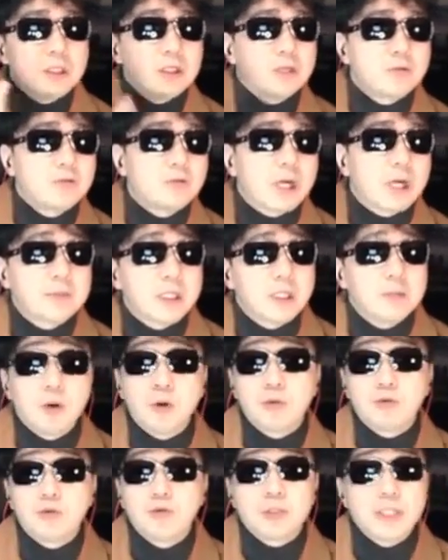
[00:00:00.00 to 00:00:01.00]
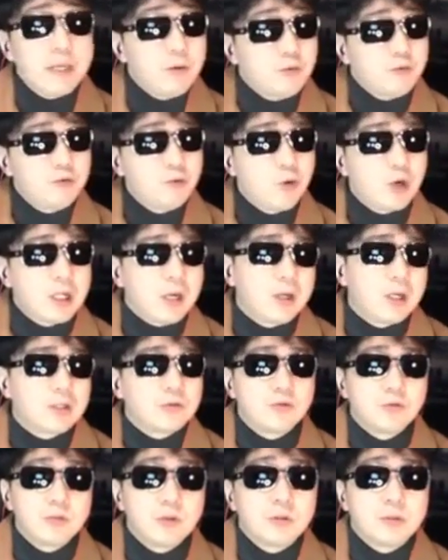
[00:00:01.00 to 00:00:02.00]
이러고 갑자기 뭐 또 새로운 후보가
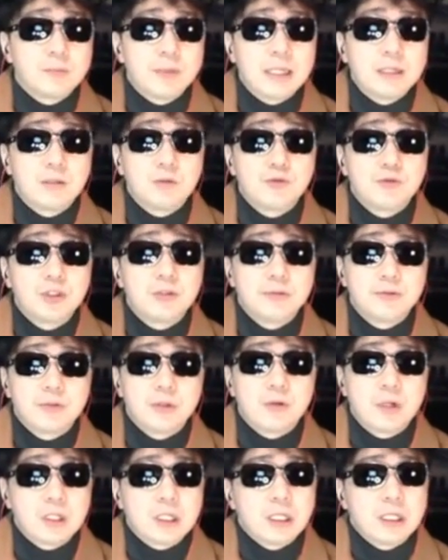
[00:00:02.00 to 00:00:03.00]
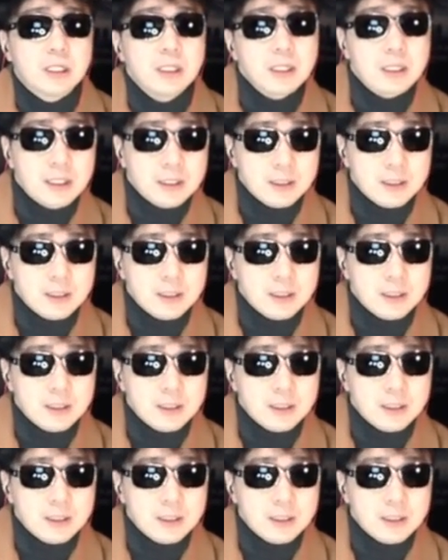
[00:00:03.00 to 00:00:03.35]
나와가지고 뭐 판을 또 뒤집을 수도 있고 하니까